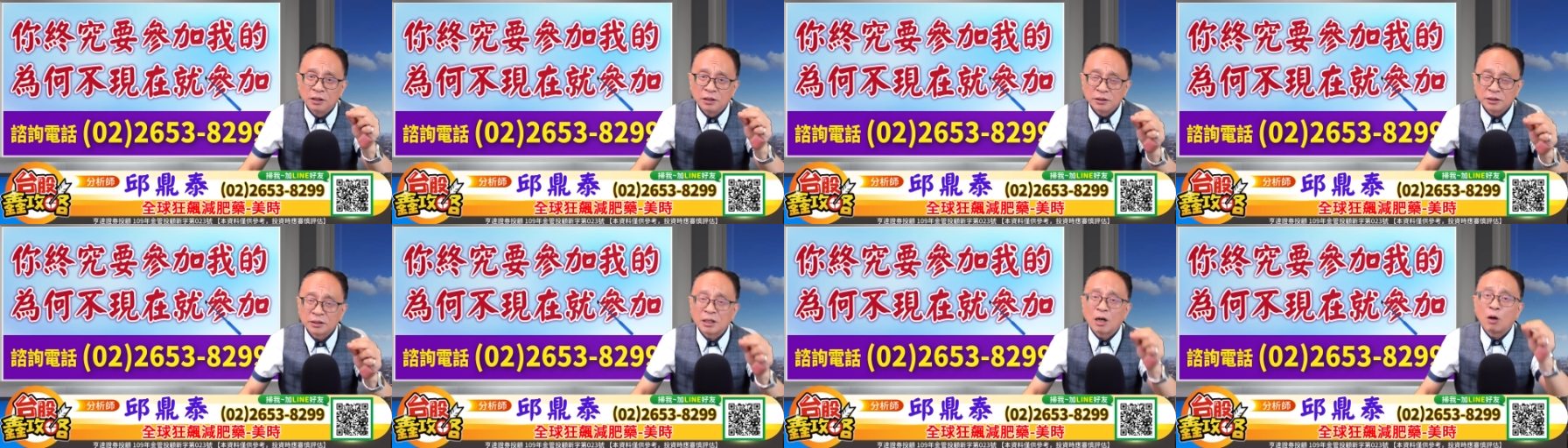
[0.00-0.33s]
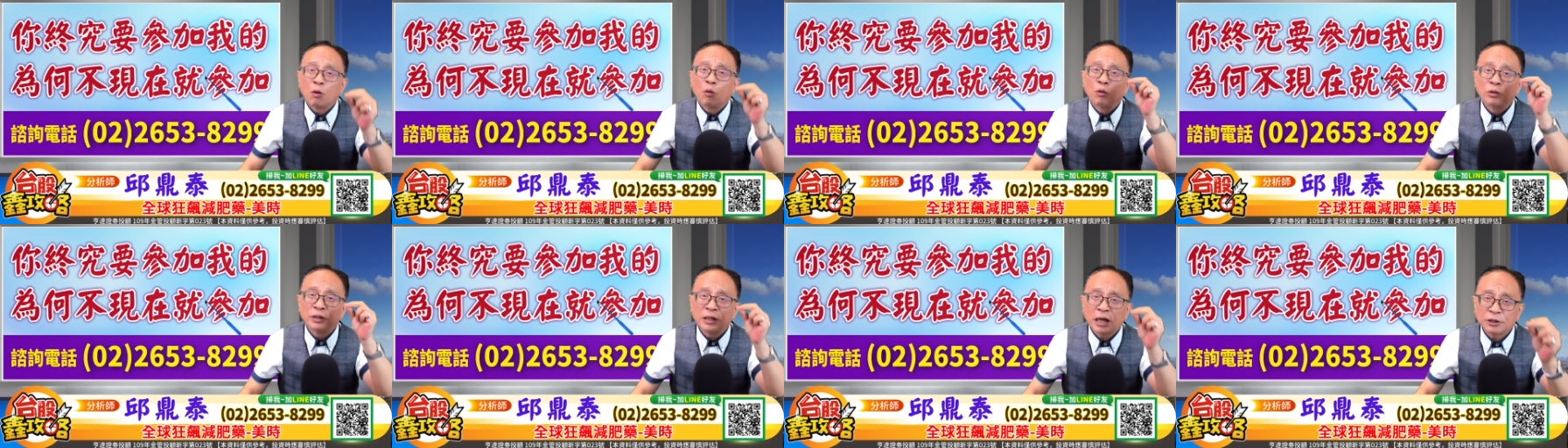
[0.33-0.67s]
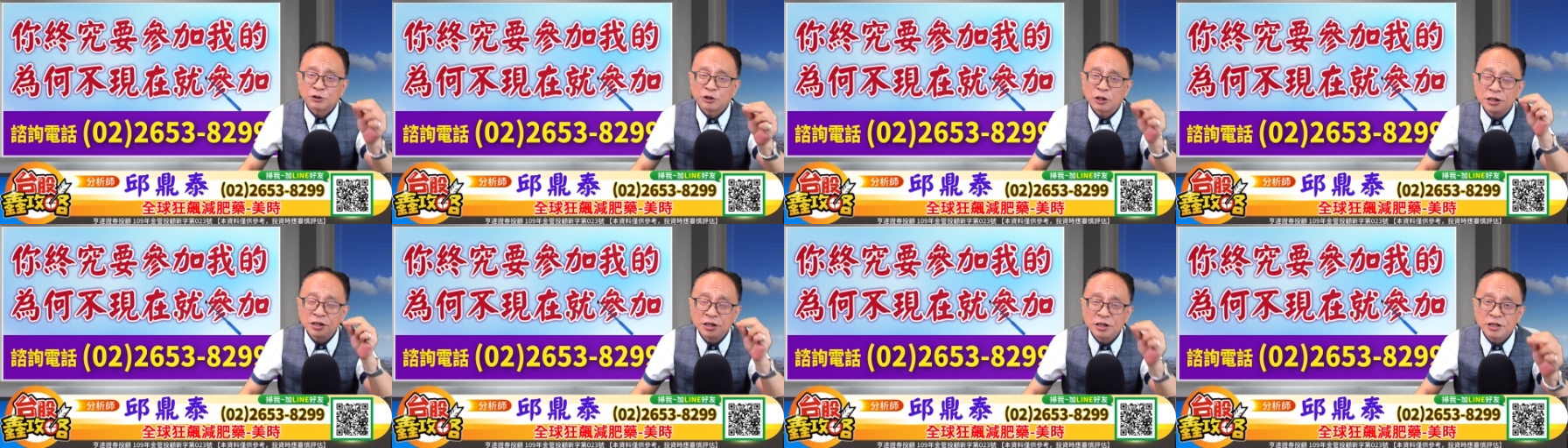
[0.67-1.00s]
然后我拿
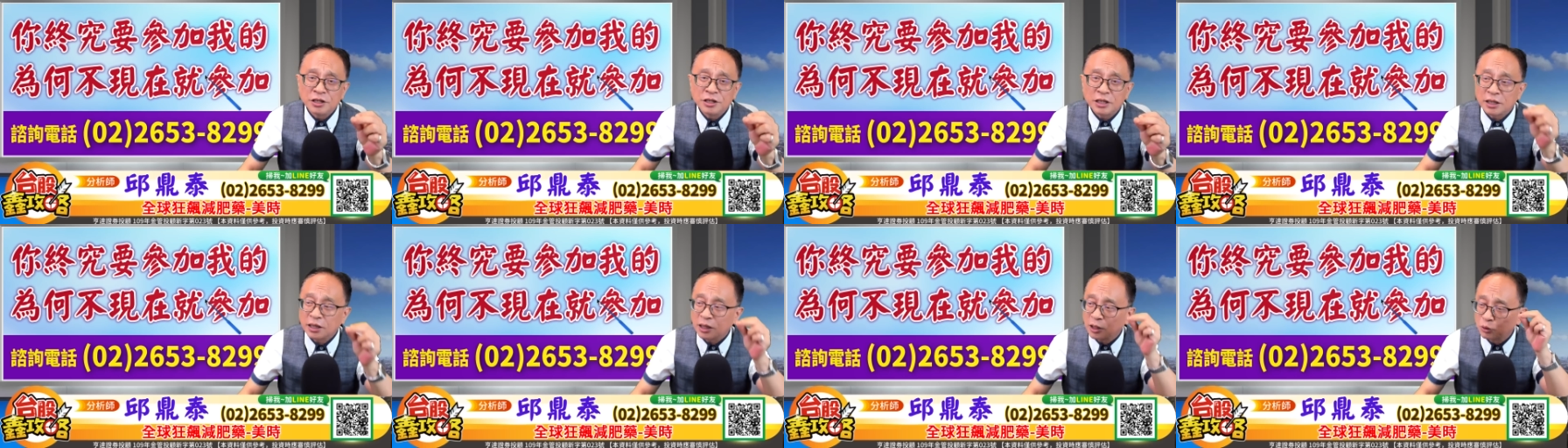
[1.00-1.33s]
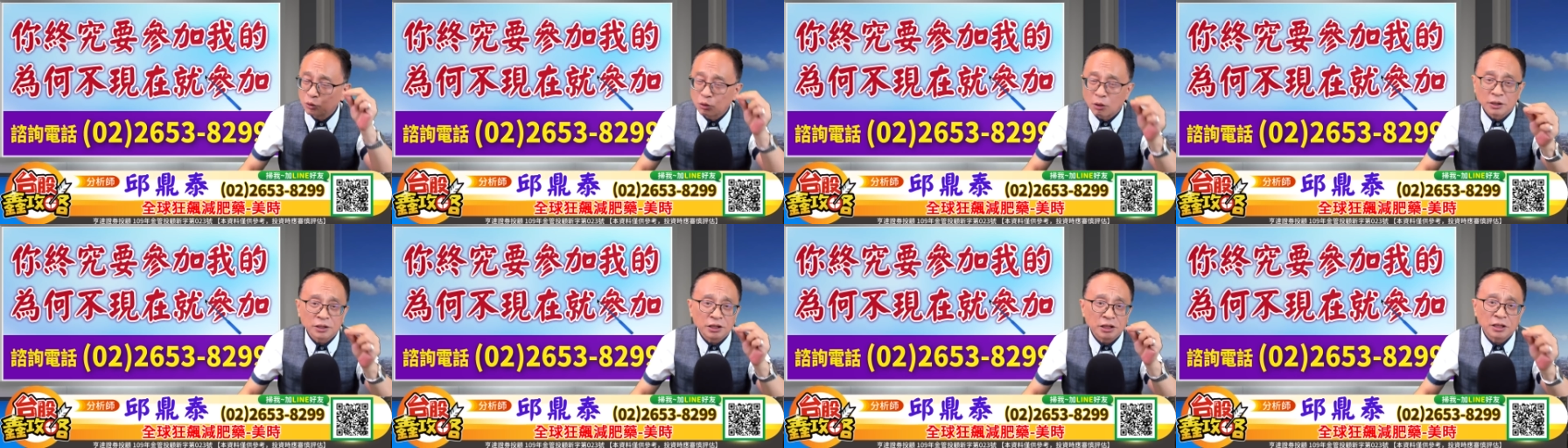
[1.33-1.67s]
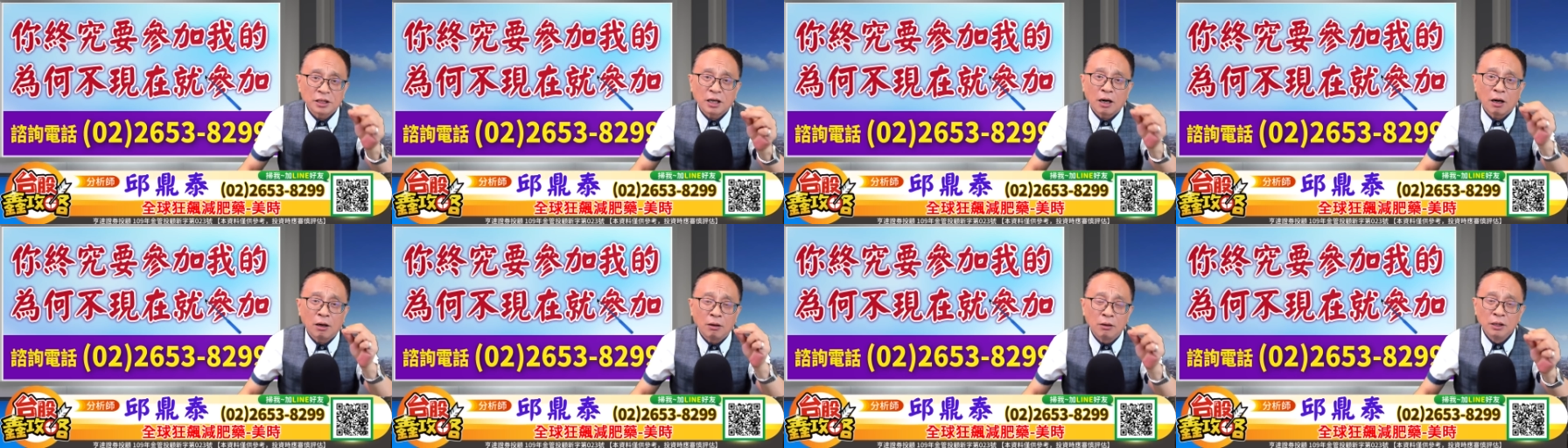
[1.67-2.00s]
全世界那个创新
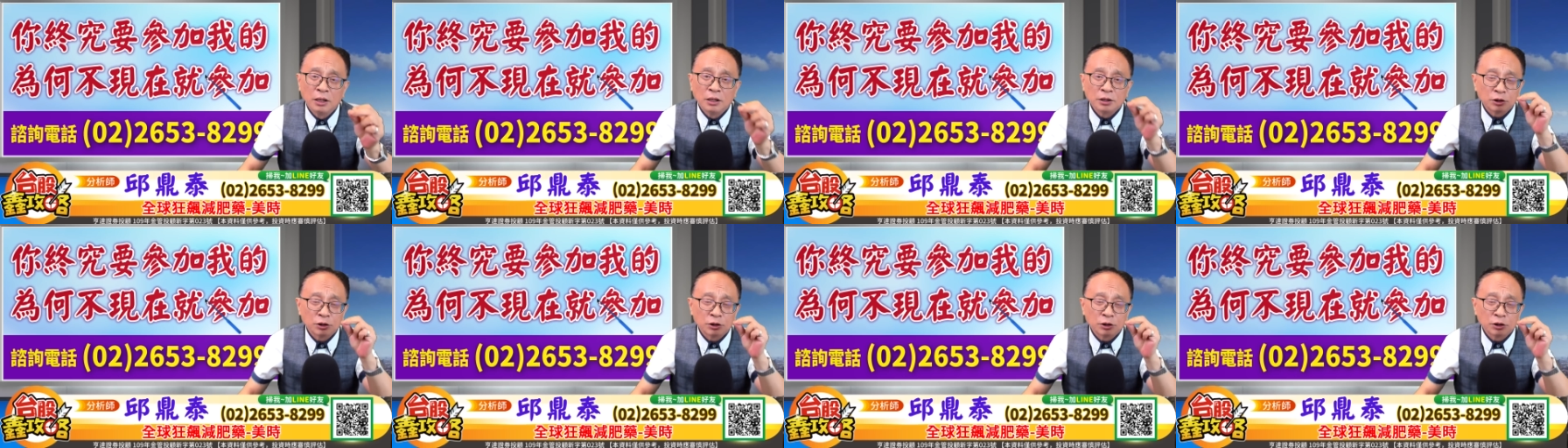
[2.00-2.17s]
高，